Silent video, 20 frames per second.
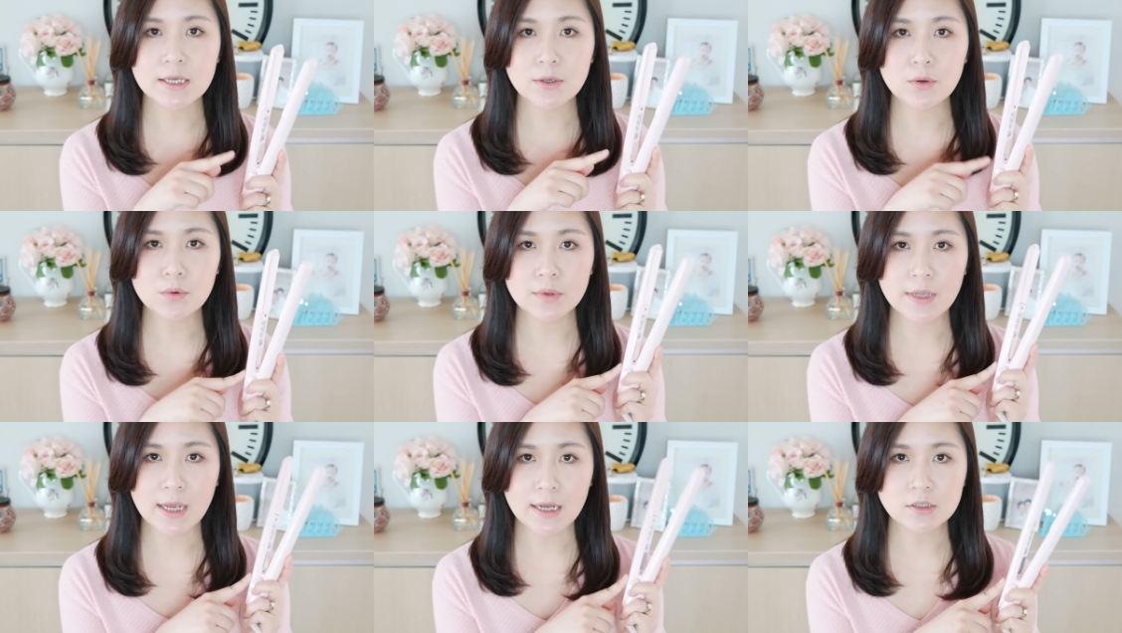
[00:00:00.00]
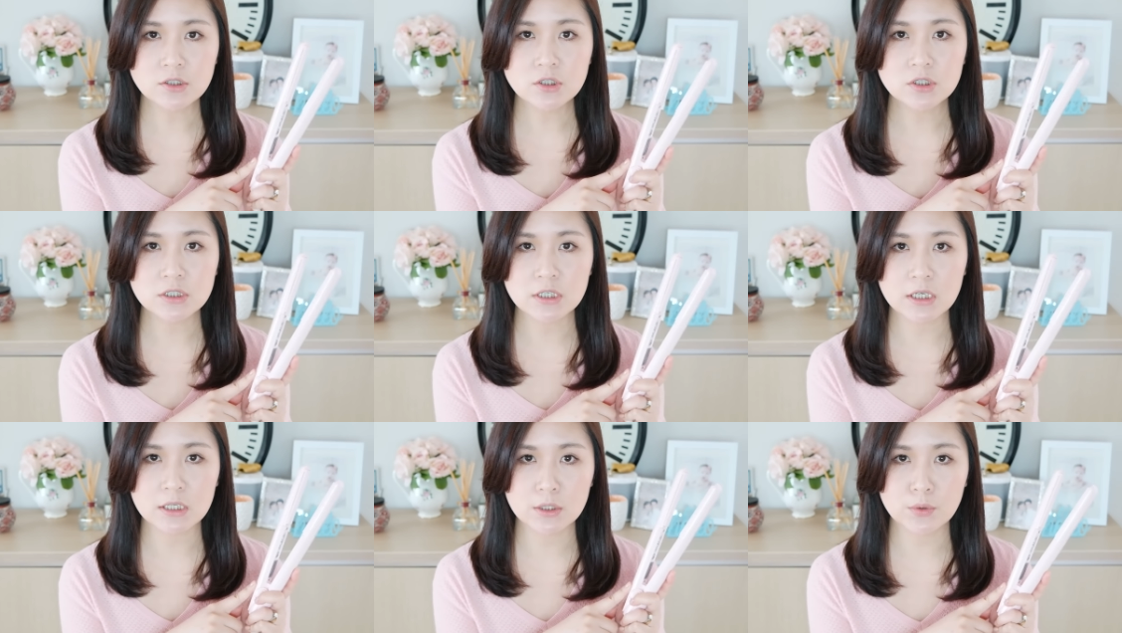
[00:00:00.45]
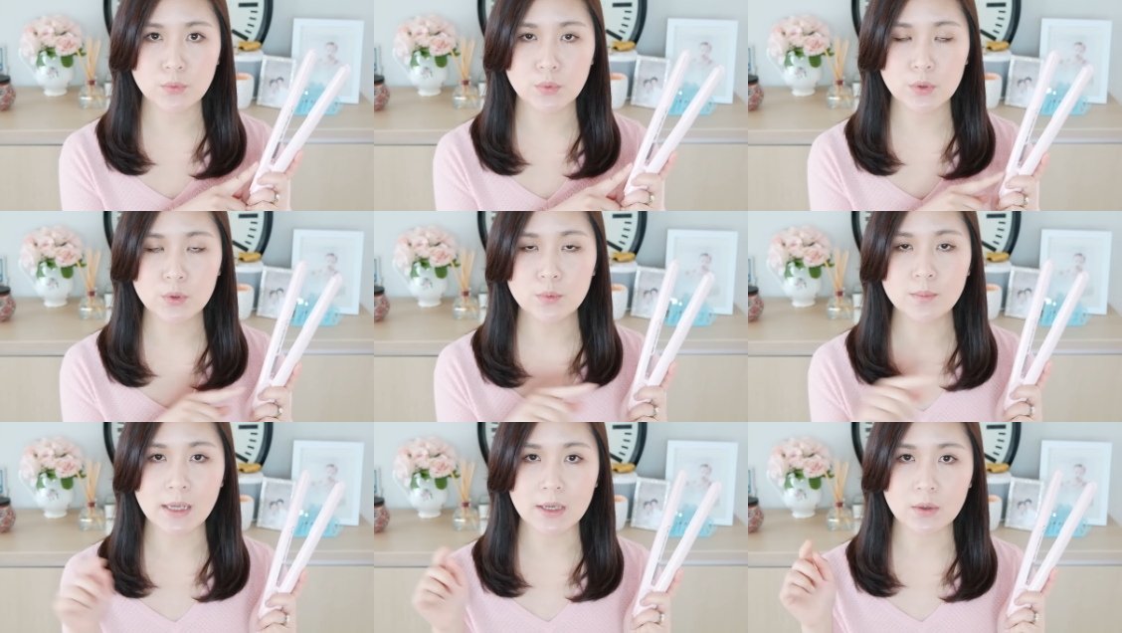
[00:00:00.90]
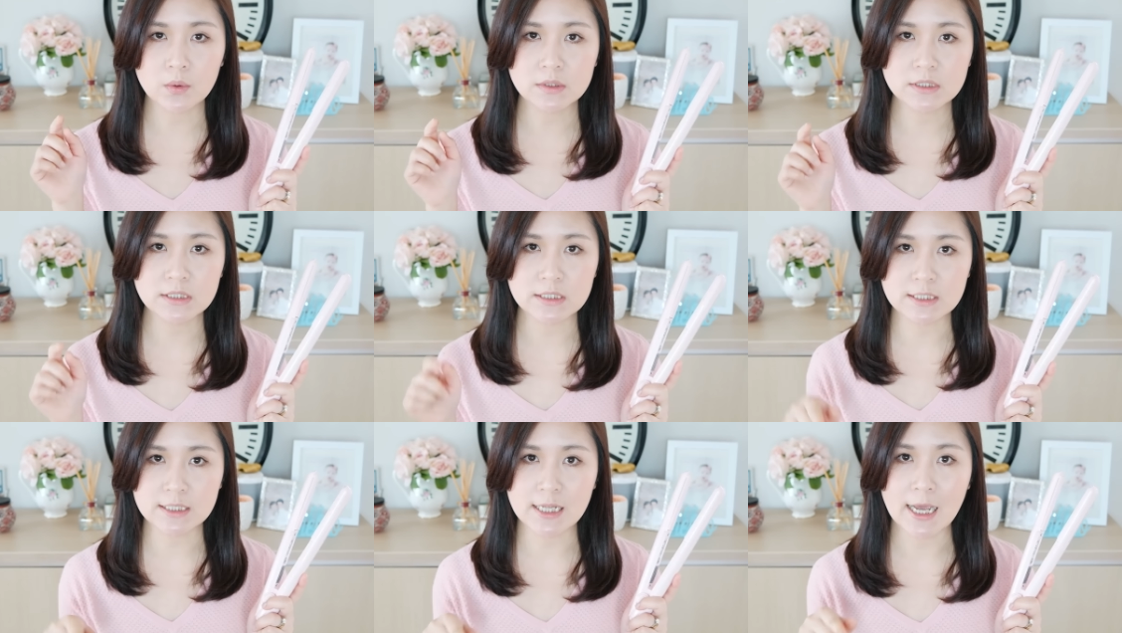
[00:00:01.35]
在用它之前呢，我又买过
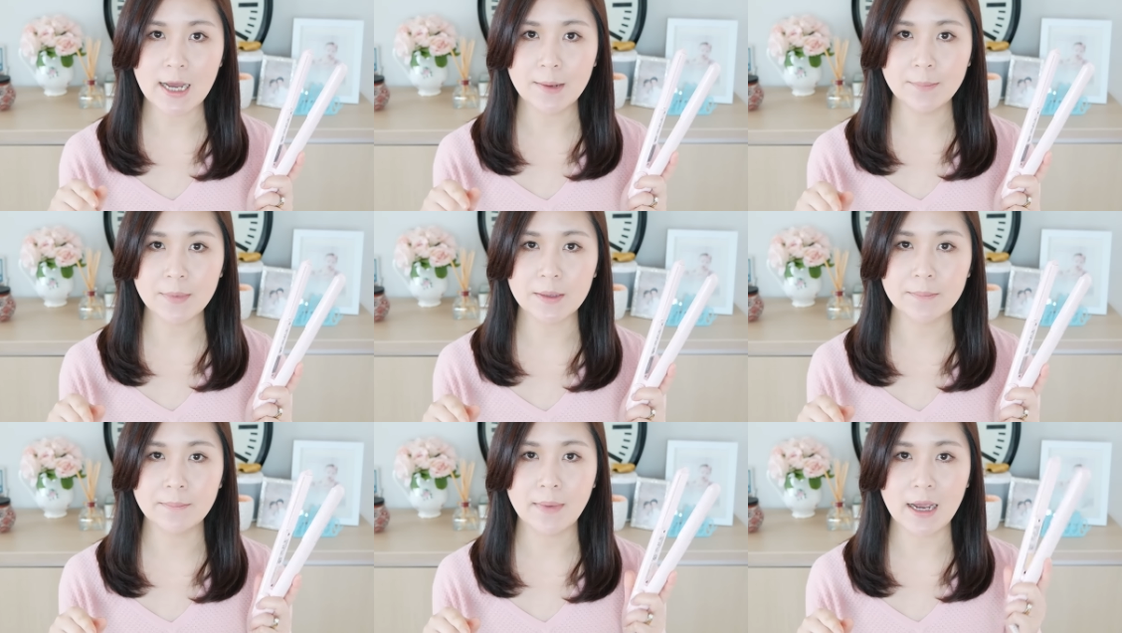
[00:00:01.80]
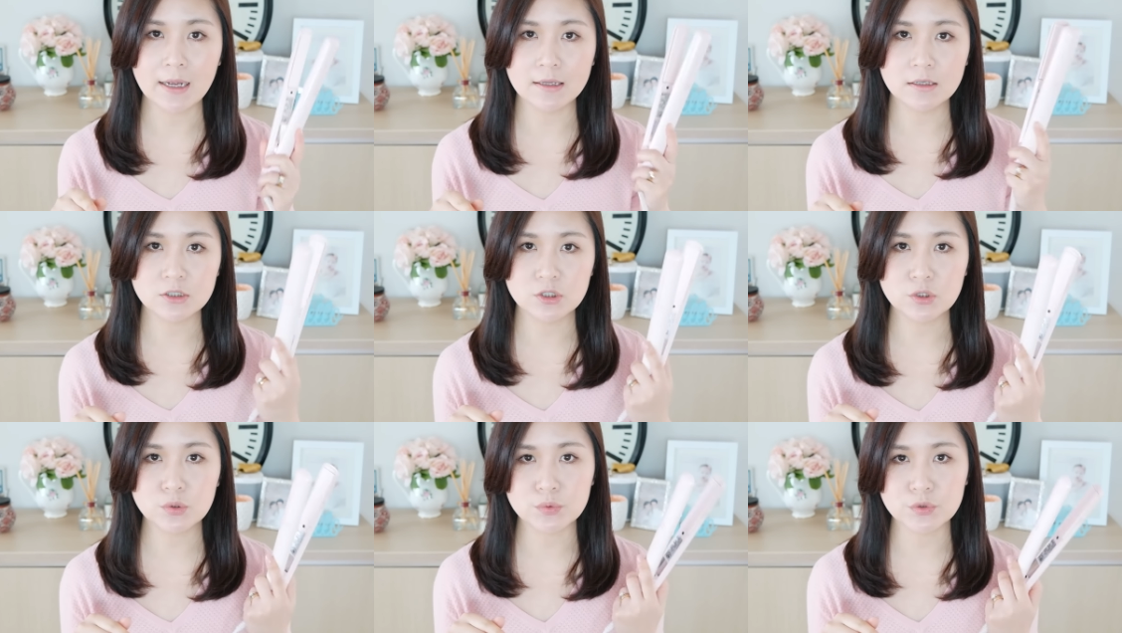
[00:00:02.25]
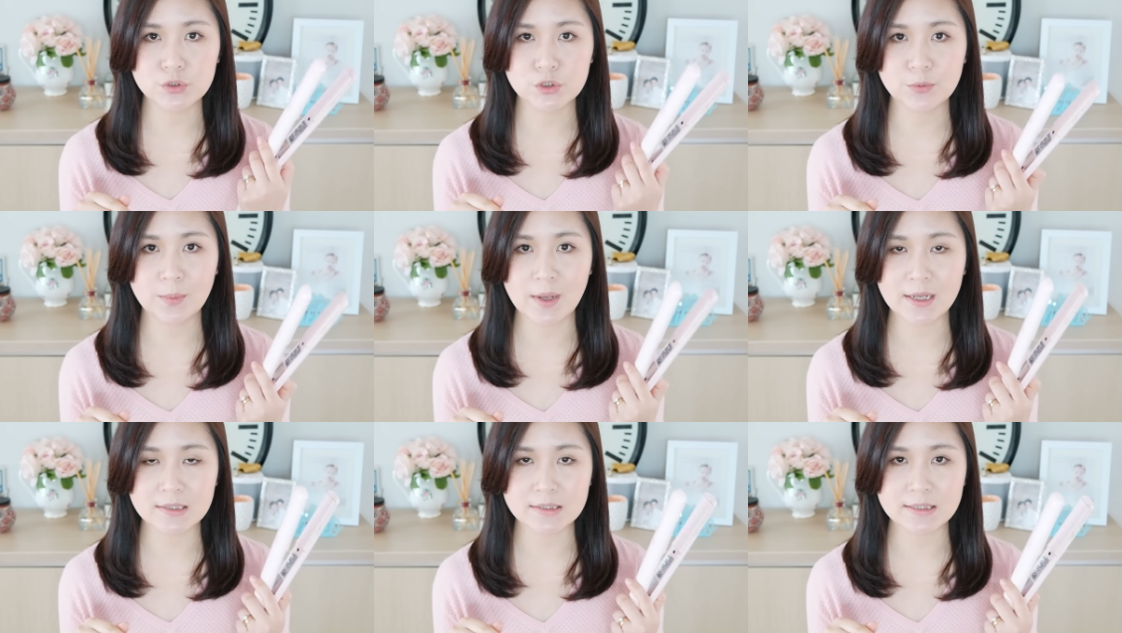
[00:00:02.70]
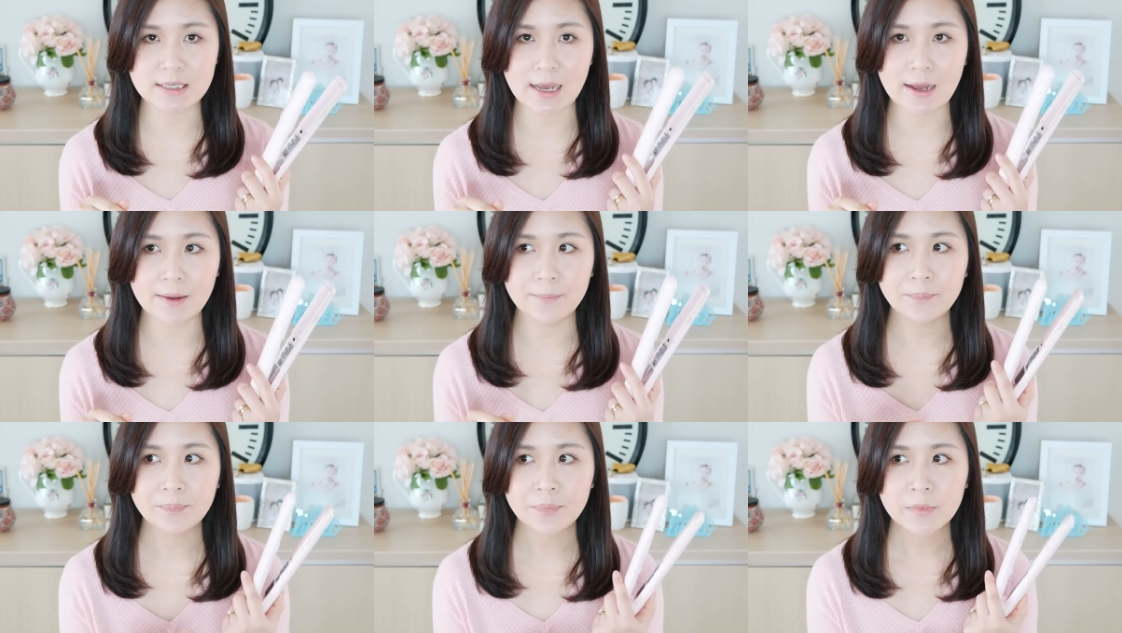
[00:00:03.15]
其他品牌的这种直板
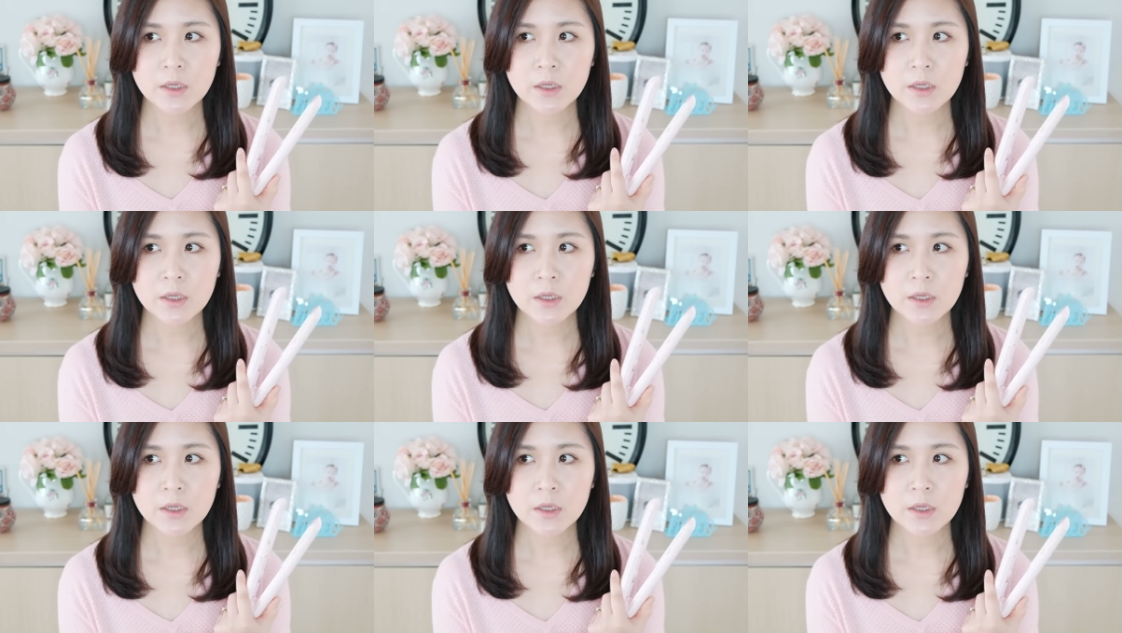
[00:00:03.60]
夹，